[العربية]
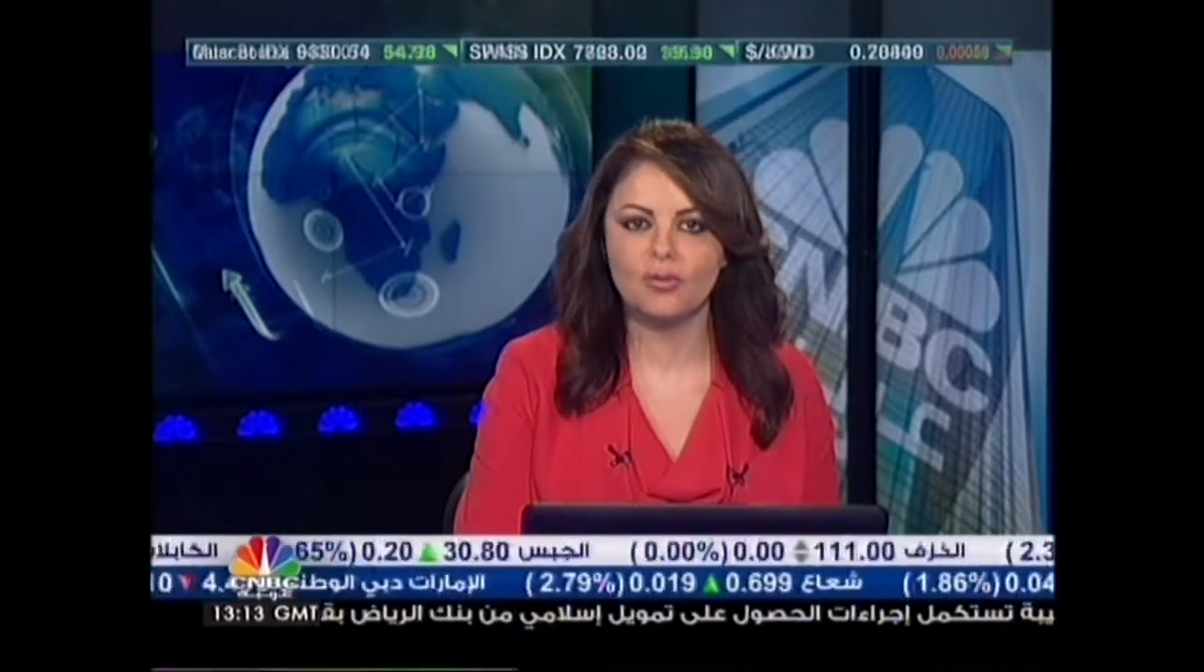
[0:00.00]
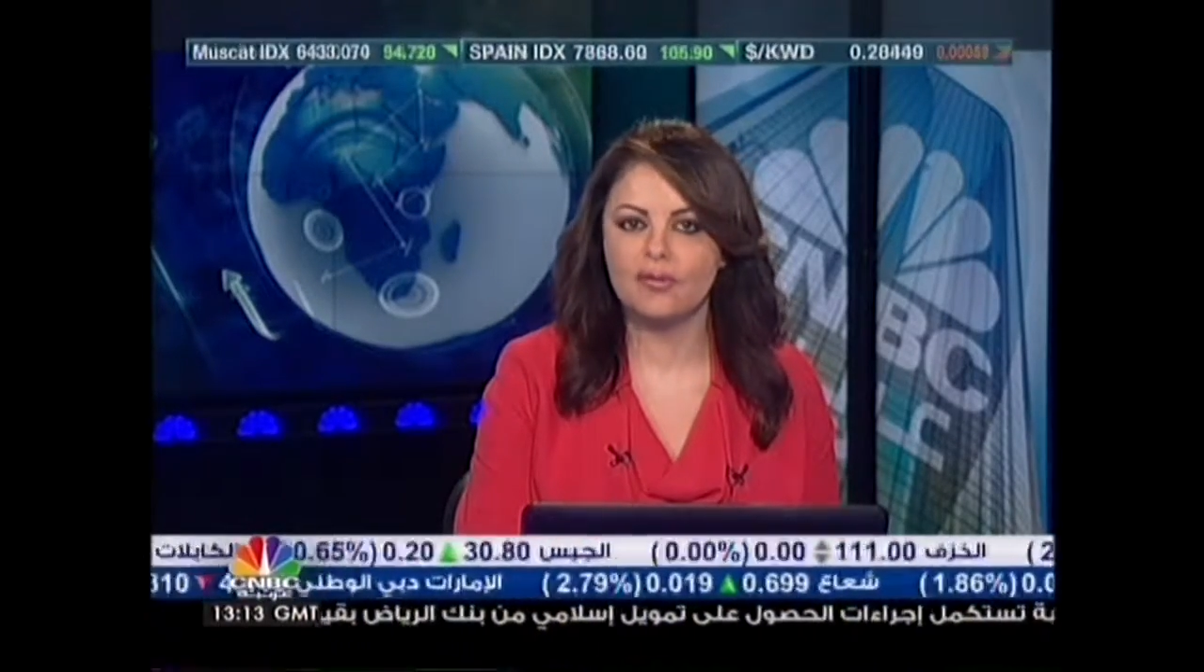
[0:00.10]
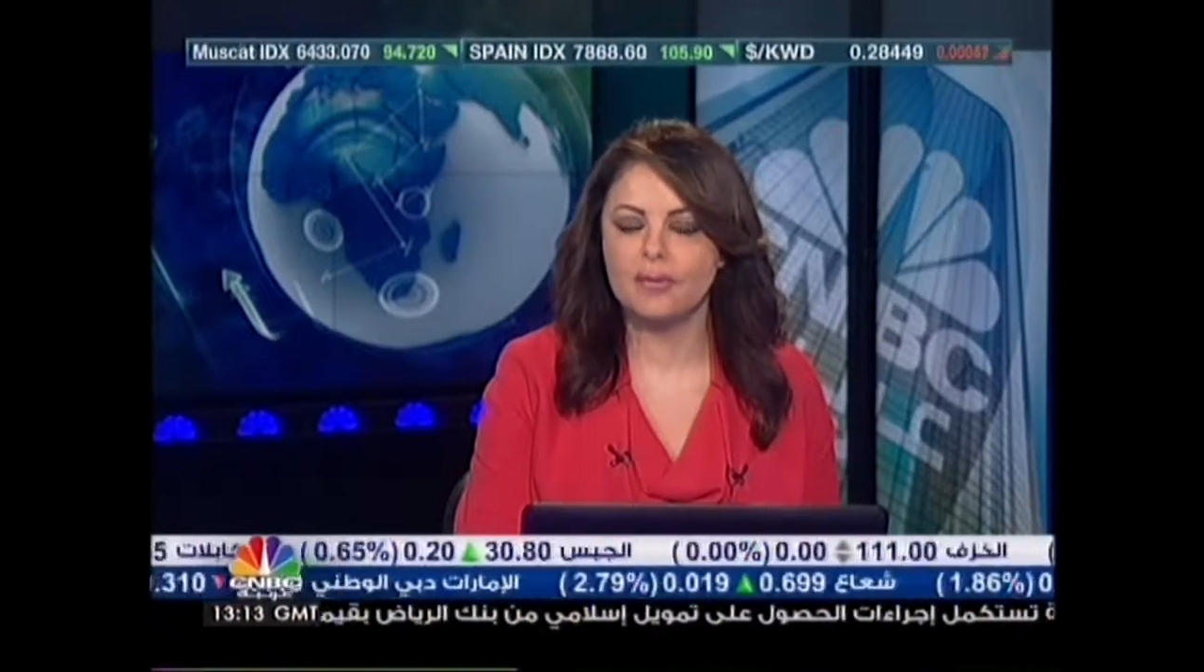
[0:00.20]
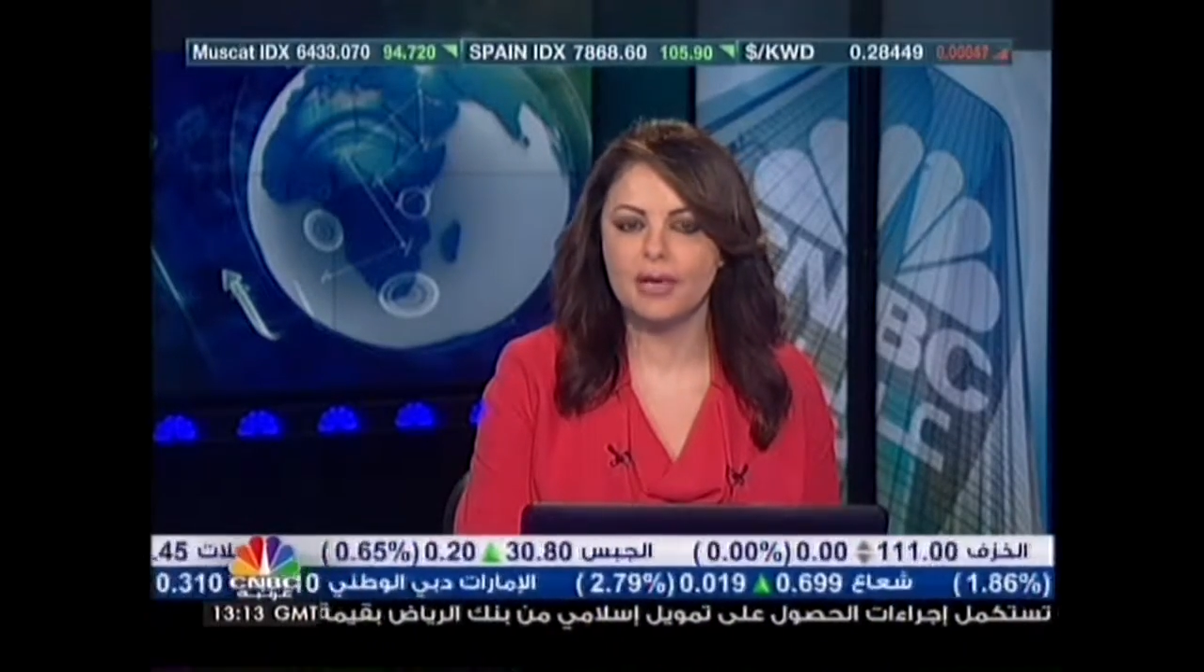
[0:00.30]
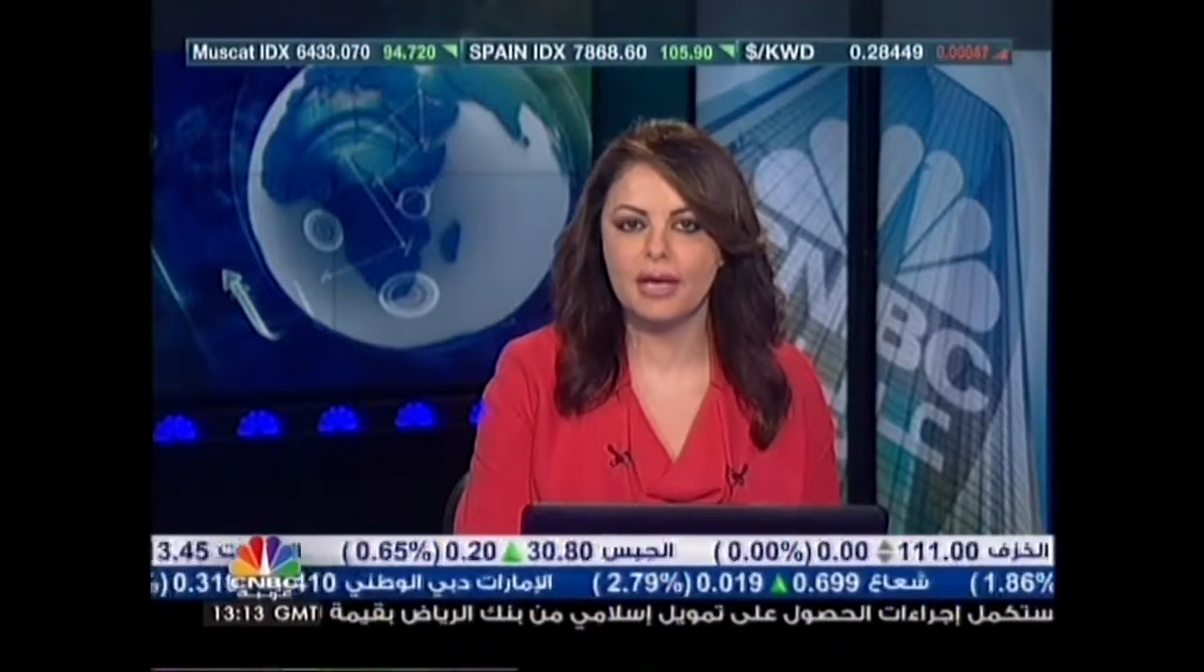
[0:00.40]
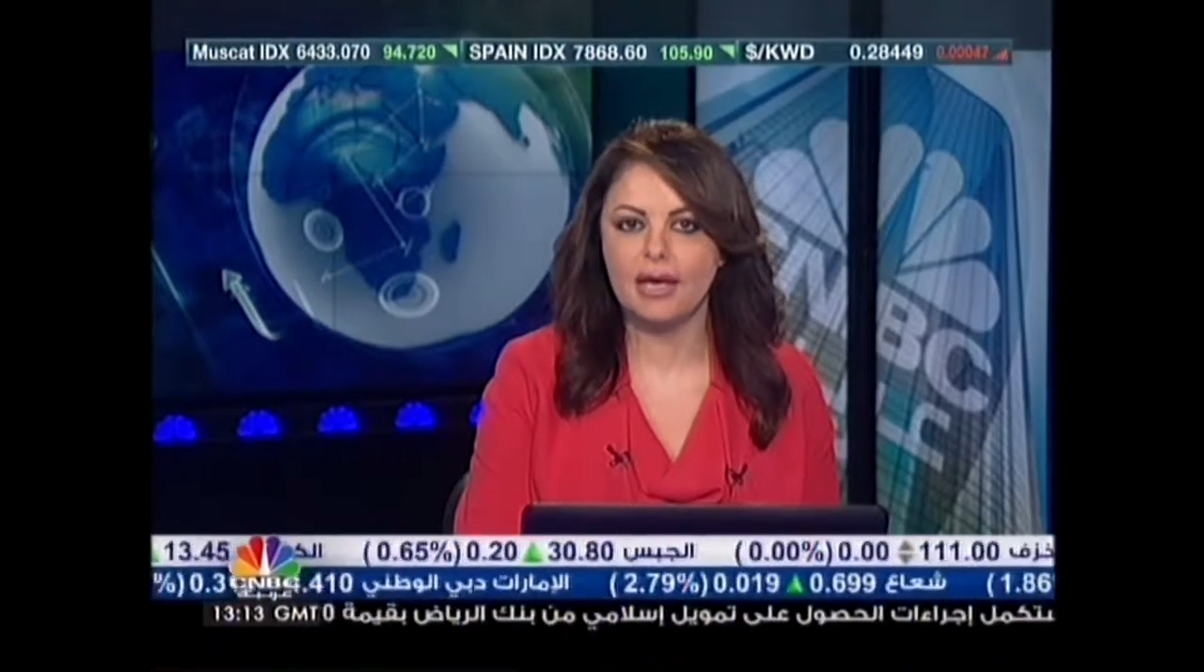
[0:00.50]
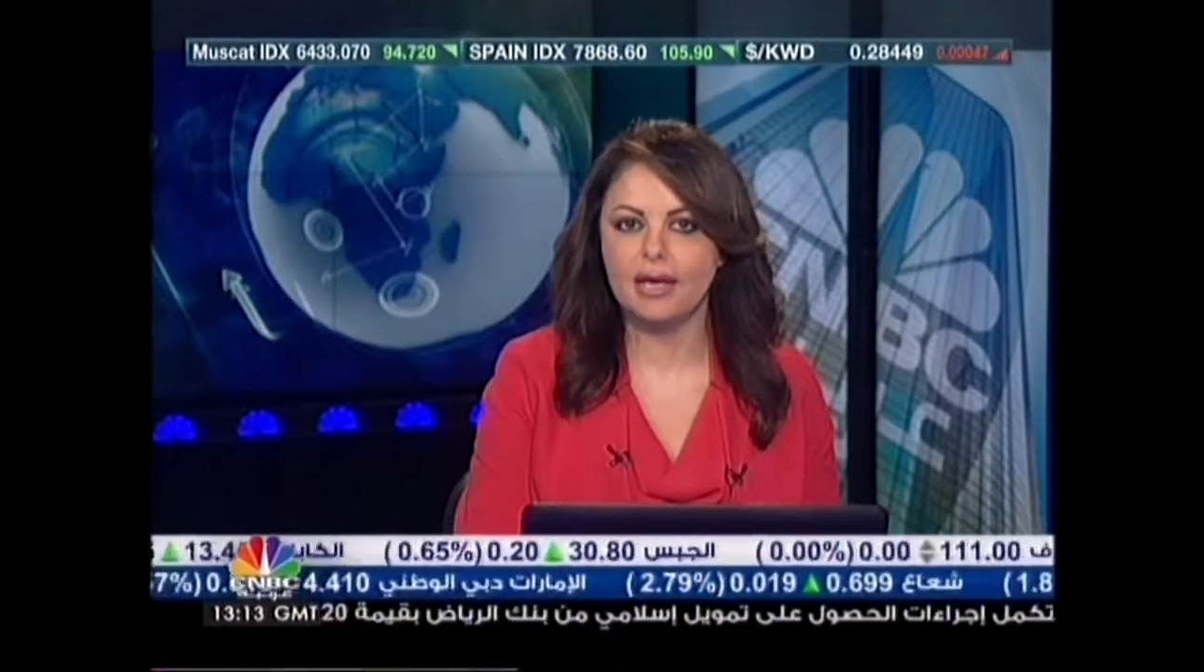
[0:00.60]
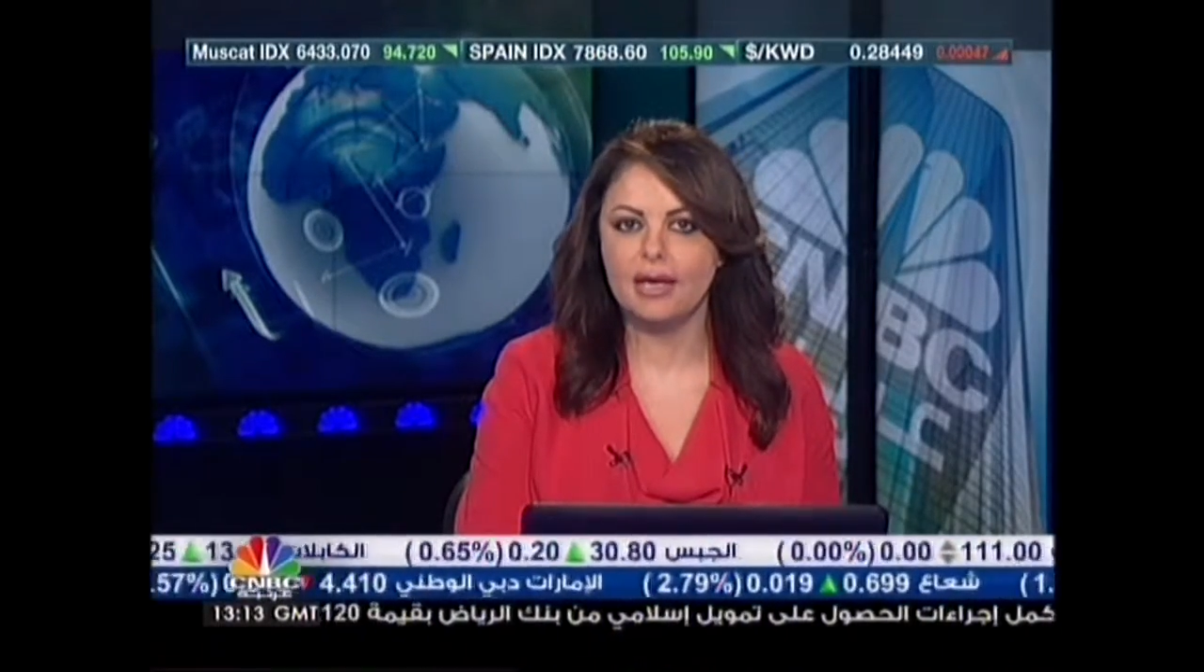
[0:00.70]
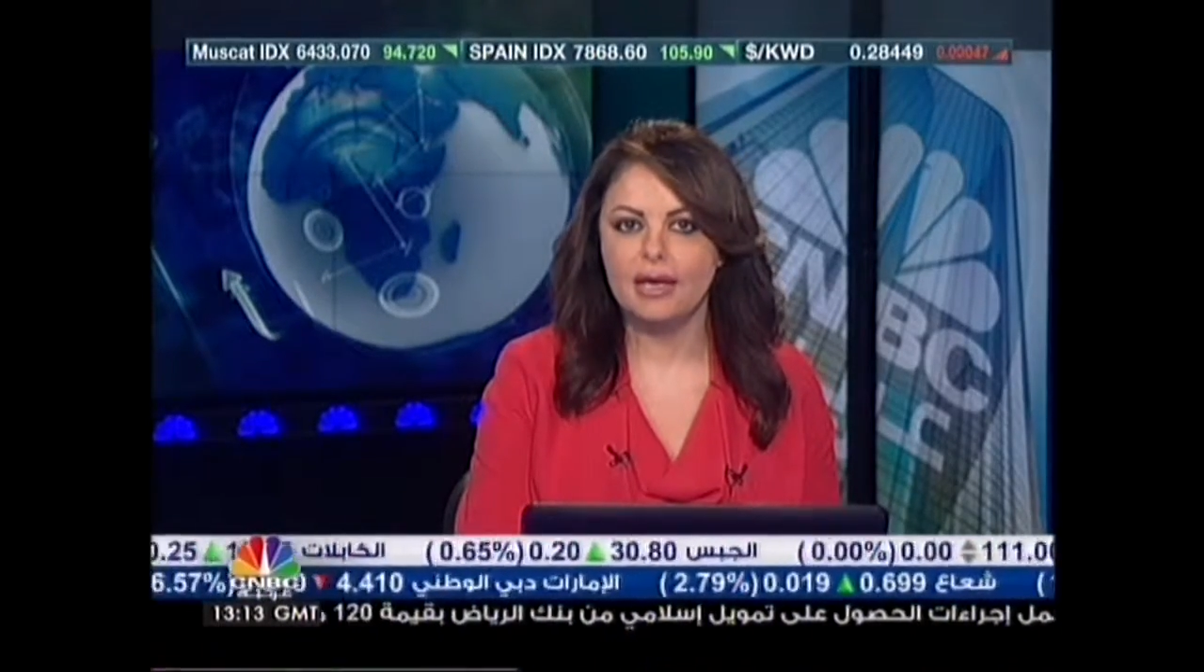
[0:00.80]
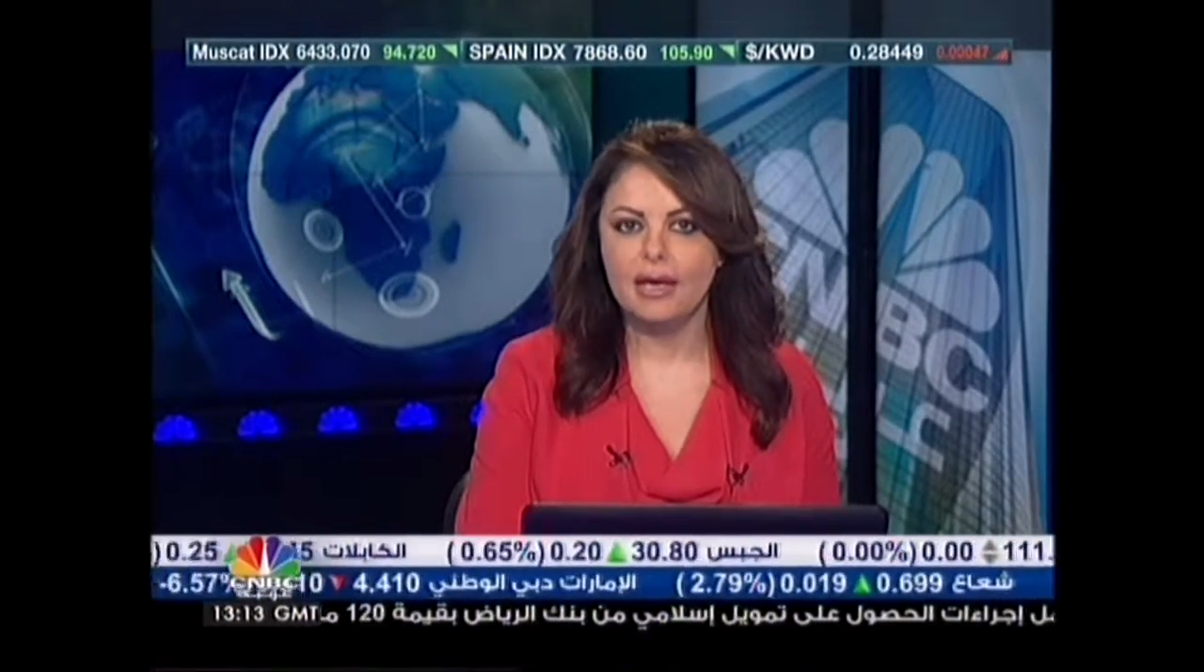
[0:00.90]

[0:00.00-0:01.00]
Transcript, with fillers: في مرحلة